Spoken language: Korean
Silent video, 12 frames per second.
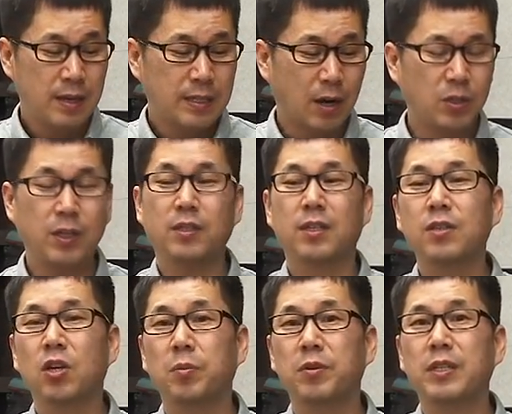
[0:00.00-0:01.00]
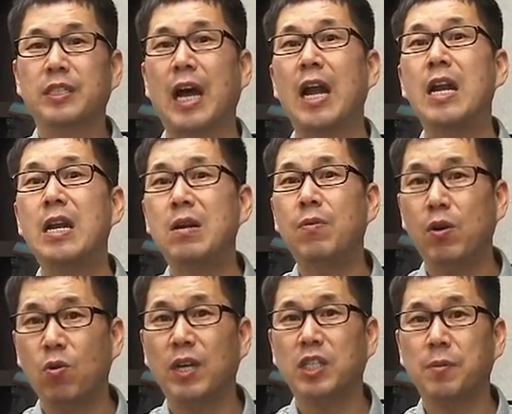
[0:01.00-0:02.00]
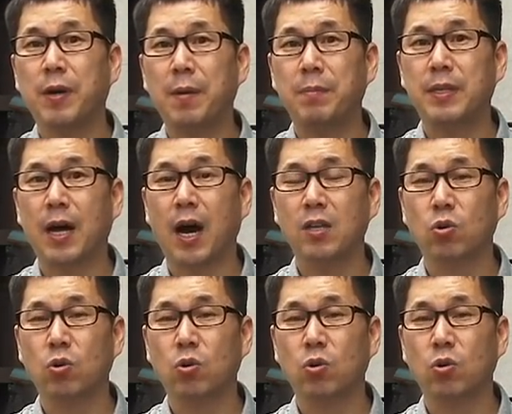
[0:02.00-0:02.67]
자, 어쨌든 여러분들 잘 활용하시기 바랍니다.